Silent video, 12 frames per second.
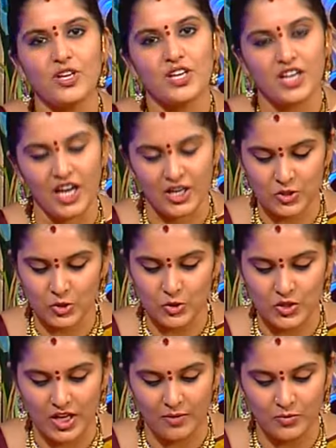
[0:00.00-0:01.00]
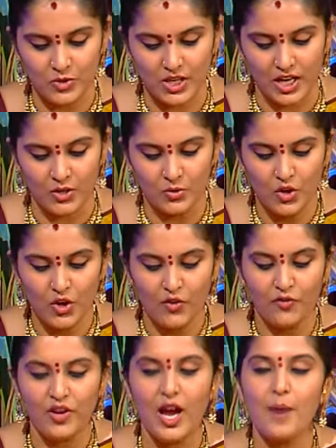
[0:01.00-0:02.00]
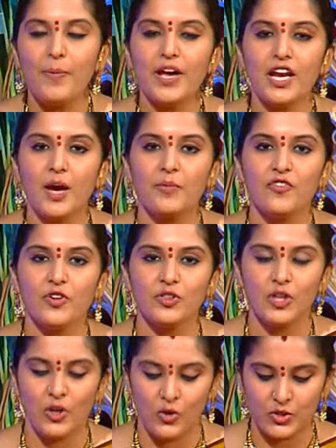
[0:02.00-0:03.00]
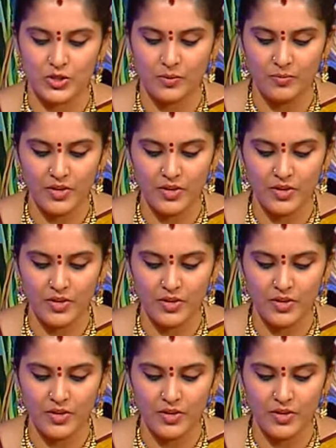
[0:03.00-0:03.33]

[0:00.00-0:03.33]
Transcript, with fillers: కలిసొచ్చే అంశాలు వ్యాపార అభివృద్ధి కోసం